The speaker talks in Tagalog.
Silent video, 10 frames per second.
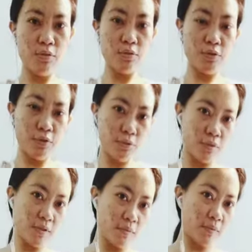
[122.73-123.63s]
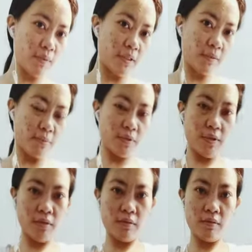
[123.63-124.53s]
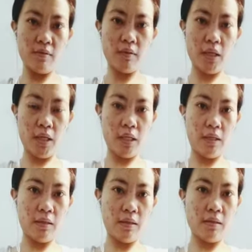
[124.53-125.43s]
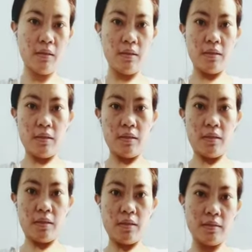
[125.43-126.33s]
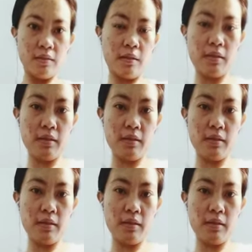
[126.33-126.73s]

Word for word: loose yung sa baba. Tapos dito, okay lang. Kasi,